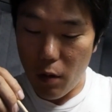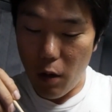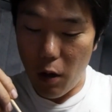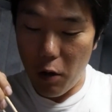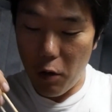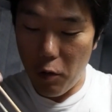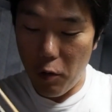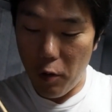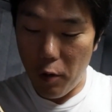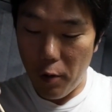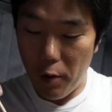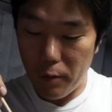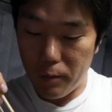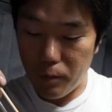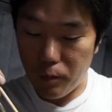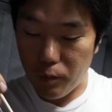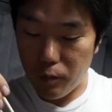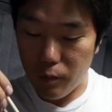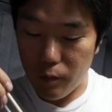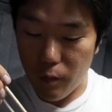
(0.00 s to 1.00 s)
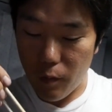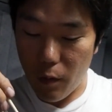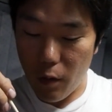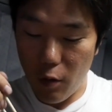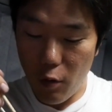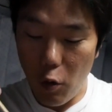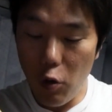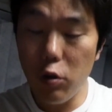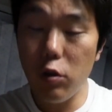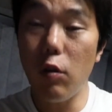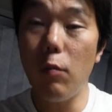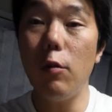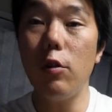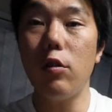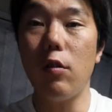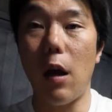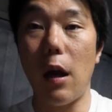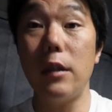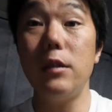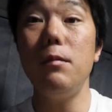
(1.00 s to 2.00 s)
あのー、
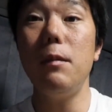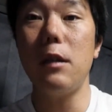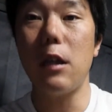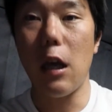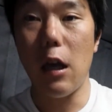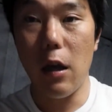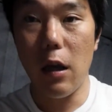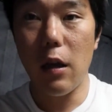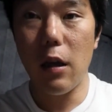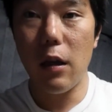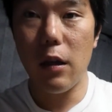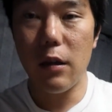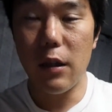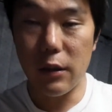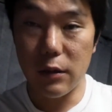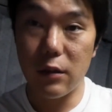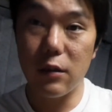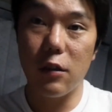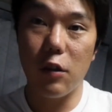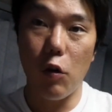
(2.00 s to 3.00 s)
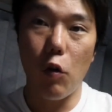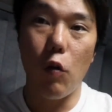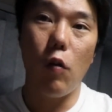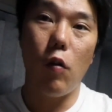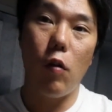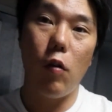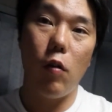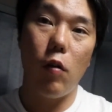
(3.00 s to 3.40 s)
ホットモット初めてです今日